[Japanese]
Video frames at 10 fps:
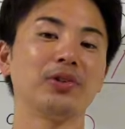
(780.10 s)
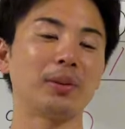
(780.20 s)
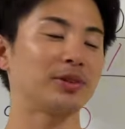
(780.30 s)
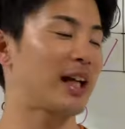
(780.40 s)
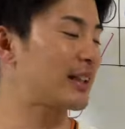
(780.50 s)
藤
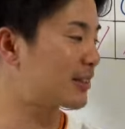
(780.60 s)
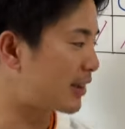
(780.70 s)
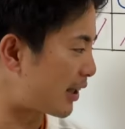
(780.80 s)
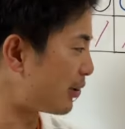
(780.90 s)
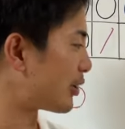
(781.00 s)
でもさす
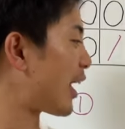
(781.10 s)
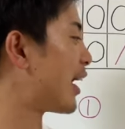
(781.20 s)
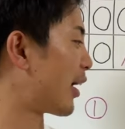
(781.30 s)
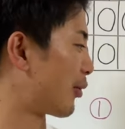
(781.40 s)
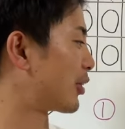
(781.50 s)
がに打て
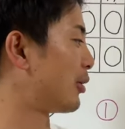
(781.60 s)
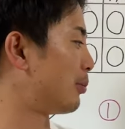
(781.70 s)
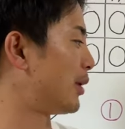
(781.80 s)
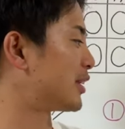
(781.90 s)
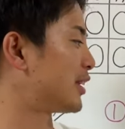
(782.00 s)
へんやろってい
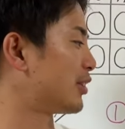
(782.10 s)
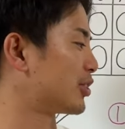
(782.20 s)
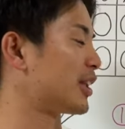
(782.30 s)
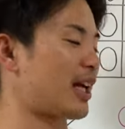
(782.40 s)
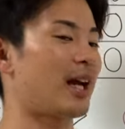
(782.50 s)
うピッチング
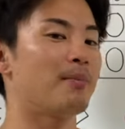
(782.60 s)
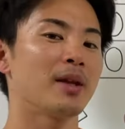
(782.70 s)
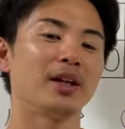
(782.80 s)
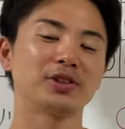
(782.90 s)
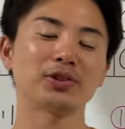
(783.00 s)
をしてて、
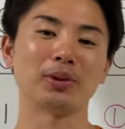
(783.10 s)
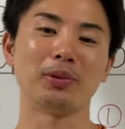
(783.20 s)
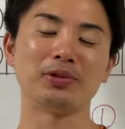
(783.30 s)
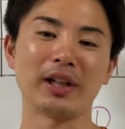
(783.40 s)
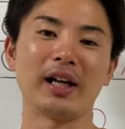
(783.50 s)
ちょっと
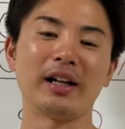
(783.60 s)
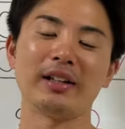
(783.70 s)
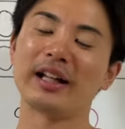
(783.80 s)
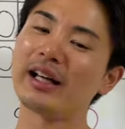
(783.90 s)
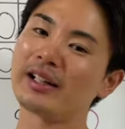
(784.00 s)
僕な、
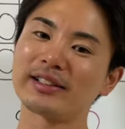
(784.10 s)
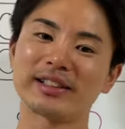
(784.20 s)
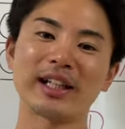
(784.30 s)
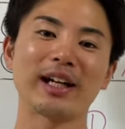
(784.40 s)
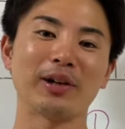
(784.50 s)
なんか
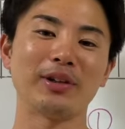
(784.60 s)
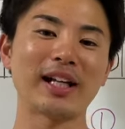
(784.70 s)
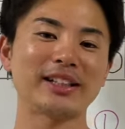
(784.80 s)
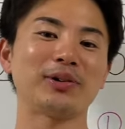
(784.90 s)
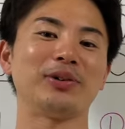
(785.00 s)
知らんけど
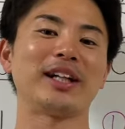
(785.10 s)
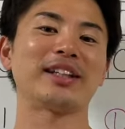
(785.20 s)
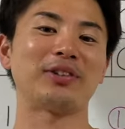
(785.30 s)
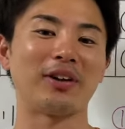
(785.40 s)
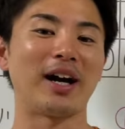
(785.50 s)
泣きそうになっ
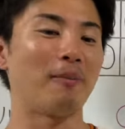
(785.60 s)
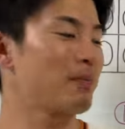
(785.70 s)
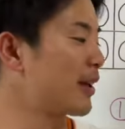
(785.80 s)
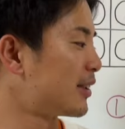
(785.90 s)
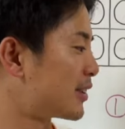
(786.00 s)
たという
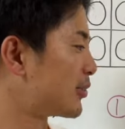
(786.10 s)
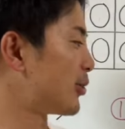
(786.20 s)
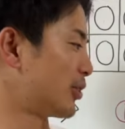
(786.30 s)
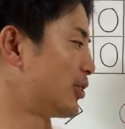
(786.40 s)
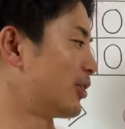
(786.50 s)
か、す
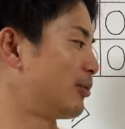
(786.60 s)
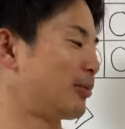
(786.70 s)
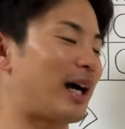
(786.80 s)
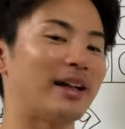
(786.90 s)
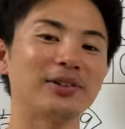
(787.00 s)
ご
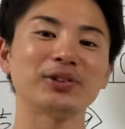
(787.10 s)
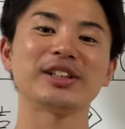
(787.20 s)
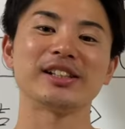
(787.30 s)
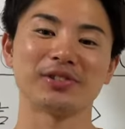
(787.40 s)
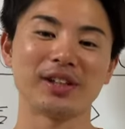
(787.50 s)
く感動
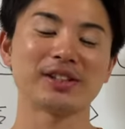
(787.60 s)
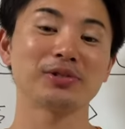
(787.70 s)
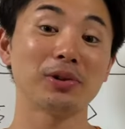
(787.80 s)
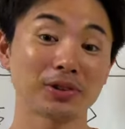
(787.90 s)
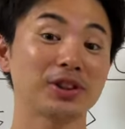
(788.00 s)
したんですよね。
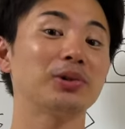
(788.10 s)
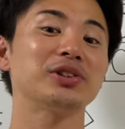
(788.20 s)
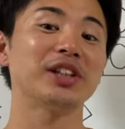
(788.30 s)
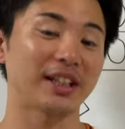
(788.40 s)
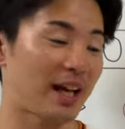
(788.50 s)
すごく
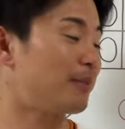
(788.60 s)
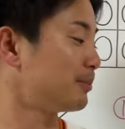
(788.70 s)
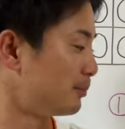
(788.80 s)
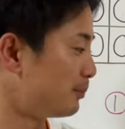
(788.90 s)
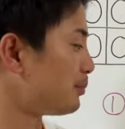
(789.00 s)
凄すぎて。
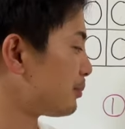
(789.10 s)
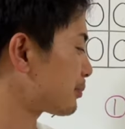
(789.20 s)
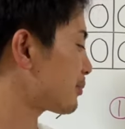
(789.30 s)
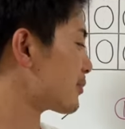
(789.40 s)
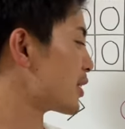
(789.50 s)
うん。
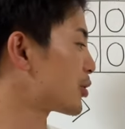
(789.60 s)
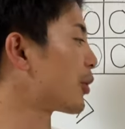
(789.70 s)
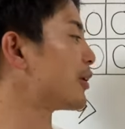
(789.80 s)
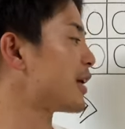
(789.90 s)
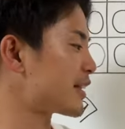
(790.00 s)
そ
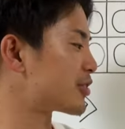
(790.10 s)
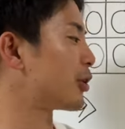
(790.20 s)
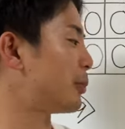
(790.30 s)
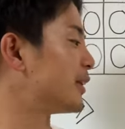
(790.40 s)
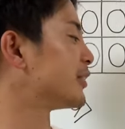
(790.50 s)
れぐらいす
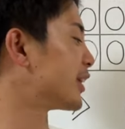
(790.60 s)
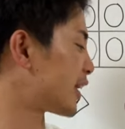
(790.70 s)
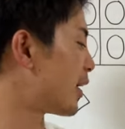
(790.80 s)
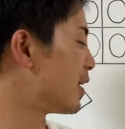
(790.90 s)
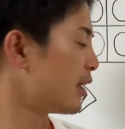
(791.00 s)
ごいピッチングでし
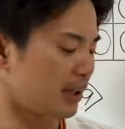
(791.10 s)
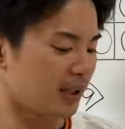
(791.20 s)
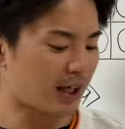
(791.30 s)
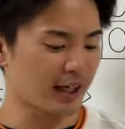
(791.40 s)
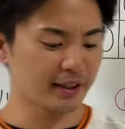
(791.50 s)
た。
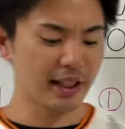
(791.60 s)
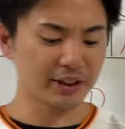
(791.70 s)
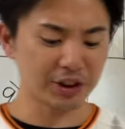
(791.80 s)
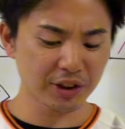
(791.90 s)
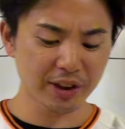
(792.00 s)
はい。
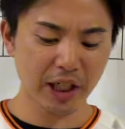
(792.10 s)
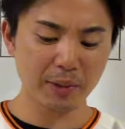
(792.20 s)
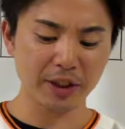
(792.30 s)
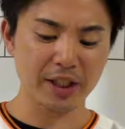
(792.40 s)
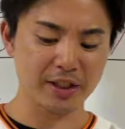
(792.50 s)
で、10回
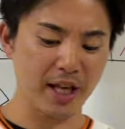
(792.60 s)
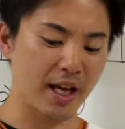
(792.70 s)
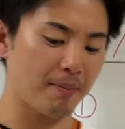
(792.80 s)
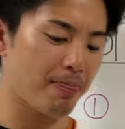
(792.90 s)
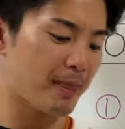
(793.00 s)
表です
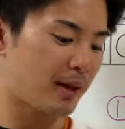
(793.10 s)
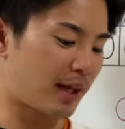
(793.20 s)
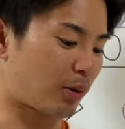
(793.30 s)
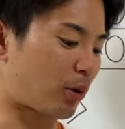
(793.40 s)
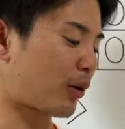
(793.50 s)
ね、
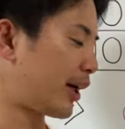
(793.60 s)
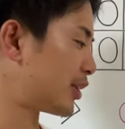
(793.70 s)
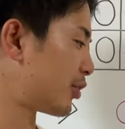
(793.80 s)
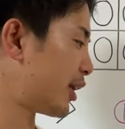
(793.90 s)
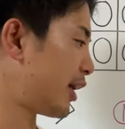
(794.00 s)
えー、ここは
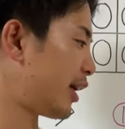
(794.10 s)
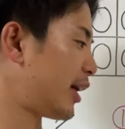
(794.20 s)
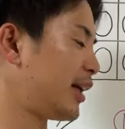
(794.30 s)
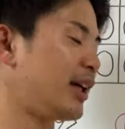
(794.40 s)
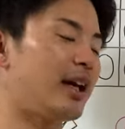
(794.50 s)
非常に、
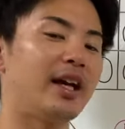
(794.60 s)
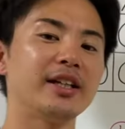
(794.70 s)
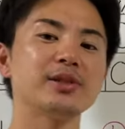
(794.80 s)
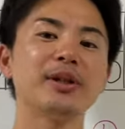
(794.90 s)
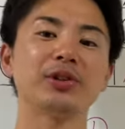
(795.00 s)
えー、えー、
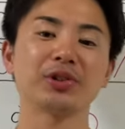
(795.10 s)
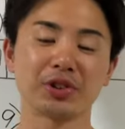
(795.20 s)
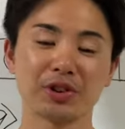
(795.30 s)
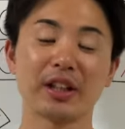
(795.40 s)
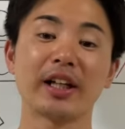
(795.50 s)
泉投
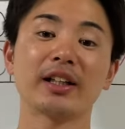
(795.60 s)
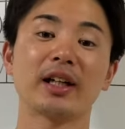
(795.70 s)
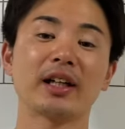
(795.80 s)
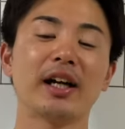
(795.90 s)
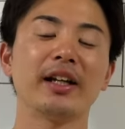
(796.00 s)
手が投げ
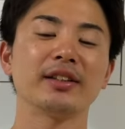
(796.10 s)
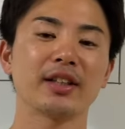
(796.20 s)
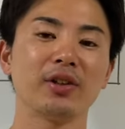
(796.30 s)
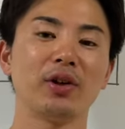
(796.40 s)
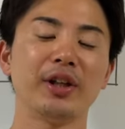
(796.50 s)
た回なんで
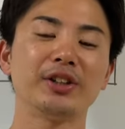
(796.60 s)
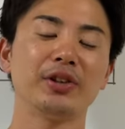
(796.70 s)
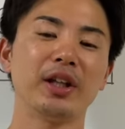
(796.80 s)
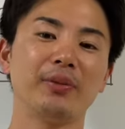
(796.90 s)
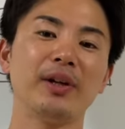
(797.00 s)
すけど、非
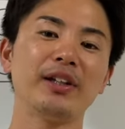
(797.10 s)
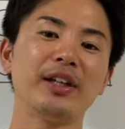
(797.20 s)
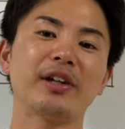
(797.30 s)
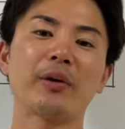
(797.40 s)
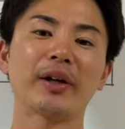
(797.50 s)
常に
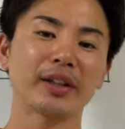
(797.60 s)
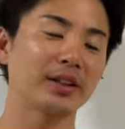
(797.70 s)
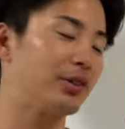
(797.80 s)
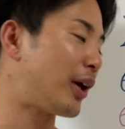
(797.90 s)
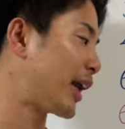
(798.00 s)
フィールディングが良かっ
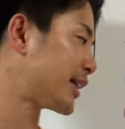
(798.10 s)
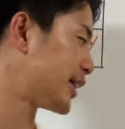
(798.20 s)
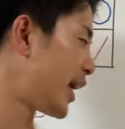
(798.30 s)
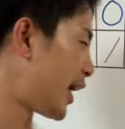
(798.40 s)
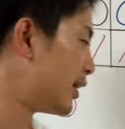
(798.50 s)
たっていう
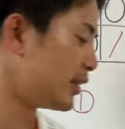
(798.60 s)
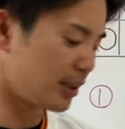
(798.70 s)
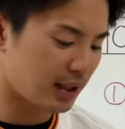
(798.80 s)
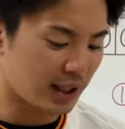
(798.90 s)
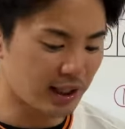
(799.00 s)
話で、
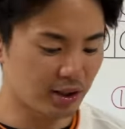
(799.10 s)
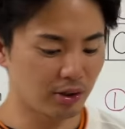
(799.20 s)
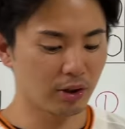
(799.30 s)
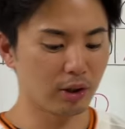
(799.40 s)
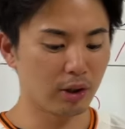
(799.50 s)
あ
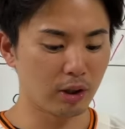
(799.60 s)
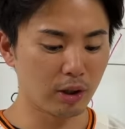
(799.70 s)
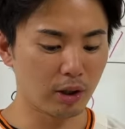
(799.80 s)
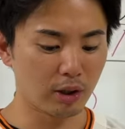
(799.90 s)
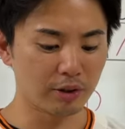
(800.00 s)

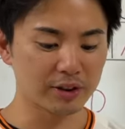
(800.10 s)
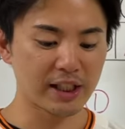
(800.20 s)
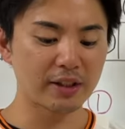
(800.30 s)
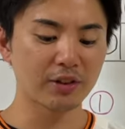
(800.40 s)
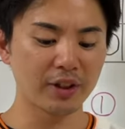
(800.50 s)
のー、
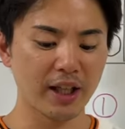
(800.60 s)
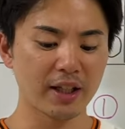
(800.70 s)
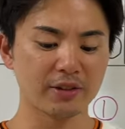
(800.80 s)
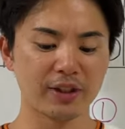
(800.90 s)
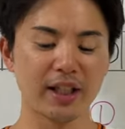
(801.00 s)
先頭に
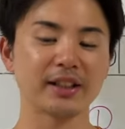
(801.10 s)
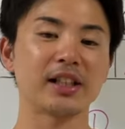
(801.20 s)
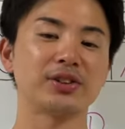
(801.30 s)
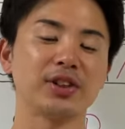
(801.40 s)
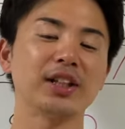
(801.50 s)
ね、栗原
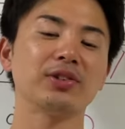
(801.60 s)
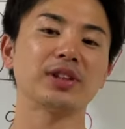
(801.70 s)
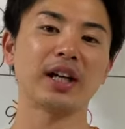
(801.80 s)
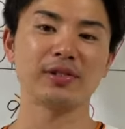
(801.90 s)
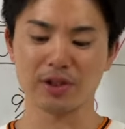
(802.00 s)
選手ヒット
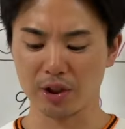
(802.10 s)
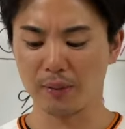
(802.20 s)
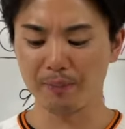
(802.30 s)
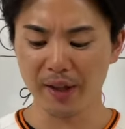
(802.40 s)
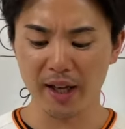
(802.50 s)
打たれるんです
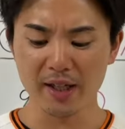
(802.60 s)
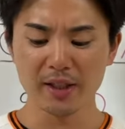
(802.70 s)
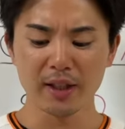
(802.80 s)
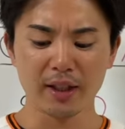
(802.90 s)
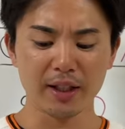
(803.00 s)
よ。で、
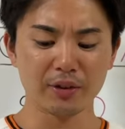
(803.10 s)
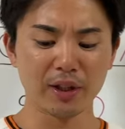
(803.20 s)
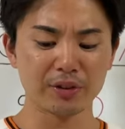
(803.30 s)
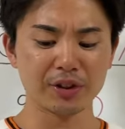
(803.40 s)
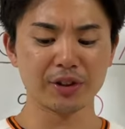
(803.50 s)
えー、
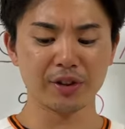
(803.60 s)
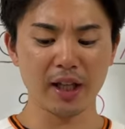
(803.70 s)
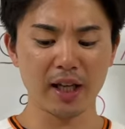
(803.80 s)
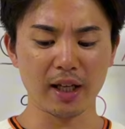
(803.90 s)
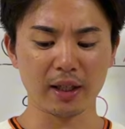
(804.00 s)
ノーアウト一塁
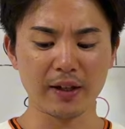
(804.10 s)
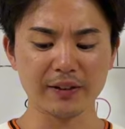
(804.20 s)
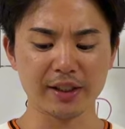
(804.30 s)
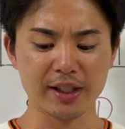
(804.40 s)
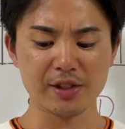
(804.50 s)
で、
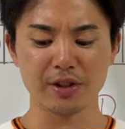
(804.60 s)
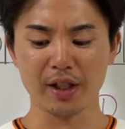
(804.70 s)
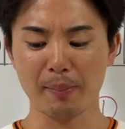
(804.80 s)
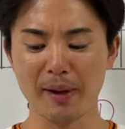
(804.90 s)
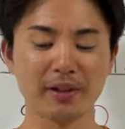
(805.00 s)
川瀬選手
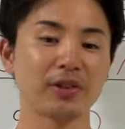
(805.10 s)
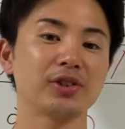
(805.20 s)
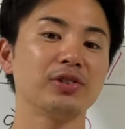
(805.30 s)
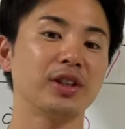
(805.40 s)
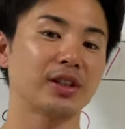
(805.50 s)
がね、バント
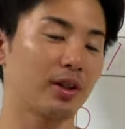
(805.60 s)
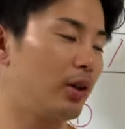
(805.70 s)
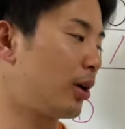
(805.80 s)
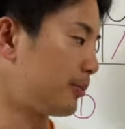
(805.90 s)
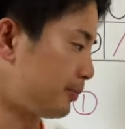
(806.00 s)
するんですけ
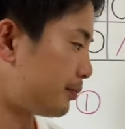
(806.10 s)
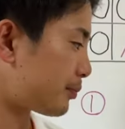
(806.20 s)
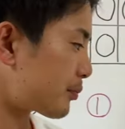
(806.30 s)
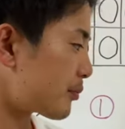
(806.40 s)
ど、